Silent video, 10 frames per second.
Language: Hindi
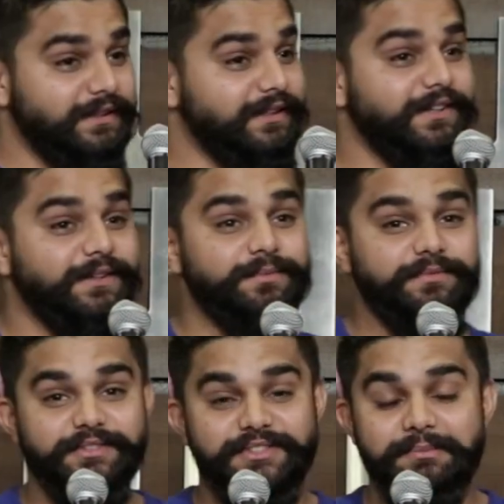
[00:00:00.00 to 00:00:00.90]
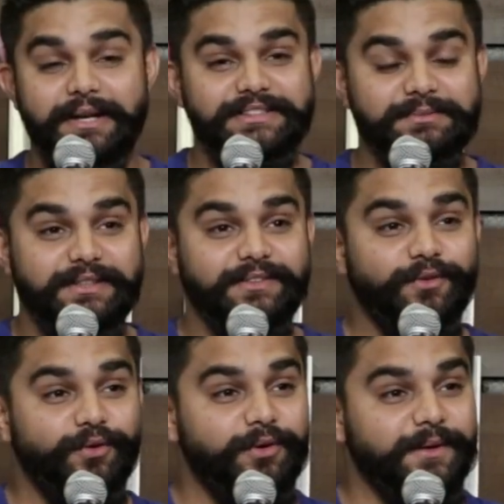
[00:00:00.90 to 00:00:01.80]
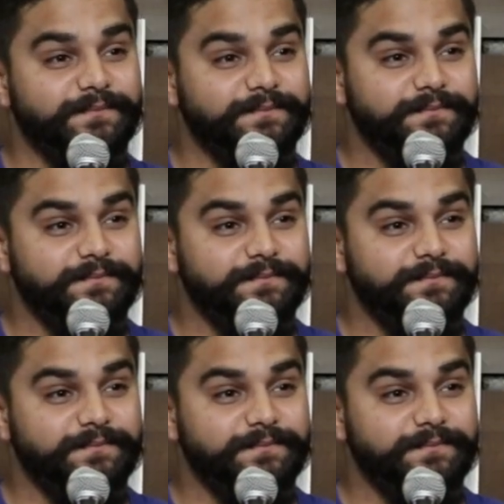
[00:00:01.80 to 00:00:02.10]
विच रिमाइंड मी वो um,